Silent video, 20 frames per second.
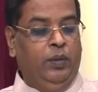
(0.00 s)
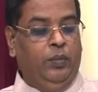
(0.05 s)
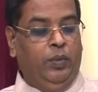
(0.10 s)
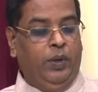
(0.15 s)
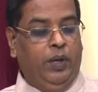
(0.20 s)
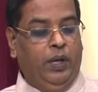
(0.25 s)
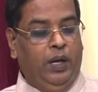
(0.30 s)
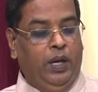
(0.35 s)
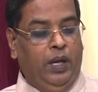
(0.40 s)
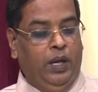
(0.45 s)

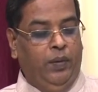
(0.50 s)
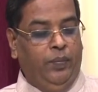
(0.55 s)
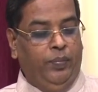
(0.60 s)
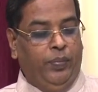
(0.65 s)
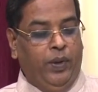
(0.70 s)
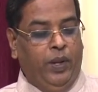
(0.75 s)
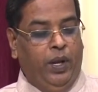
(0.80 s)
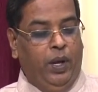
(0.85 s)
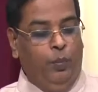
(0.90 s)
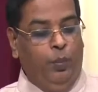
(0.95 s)
புரியுங்களா
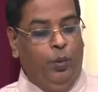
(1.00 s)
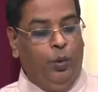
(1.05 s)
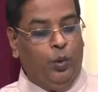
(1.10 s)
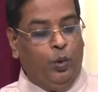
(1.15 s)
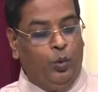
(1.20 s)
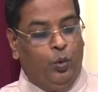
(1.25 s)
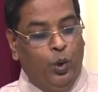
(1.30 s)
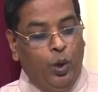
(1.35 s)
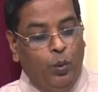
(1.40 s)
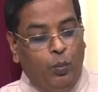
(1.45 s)
அப்போது
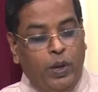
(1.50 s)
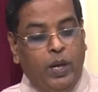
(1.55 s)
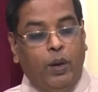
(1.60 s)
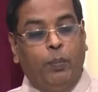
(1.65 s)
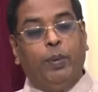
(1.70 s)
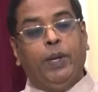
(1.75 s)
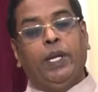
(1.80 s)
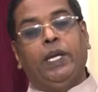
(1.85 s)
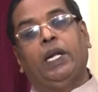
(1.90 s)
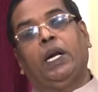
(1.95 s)
ஒரு குடும்பம்
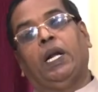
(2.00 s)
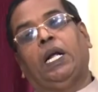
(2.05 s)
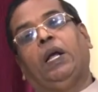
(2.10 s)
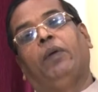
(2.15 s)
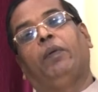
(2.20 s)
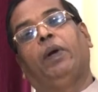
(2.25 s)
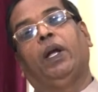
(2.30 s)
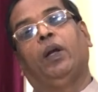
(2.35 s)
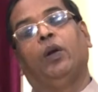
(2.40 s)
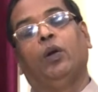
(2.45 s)
எப்படி இருக்க
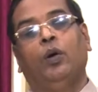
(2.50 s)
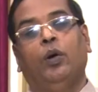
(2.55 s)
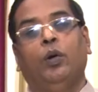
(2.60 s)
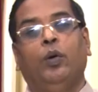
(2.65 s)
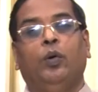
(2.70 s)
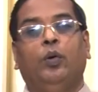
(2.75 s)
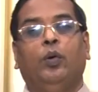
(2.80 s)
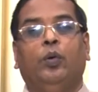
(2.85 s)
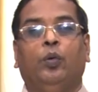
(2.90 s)
வேண்டும்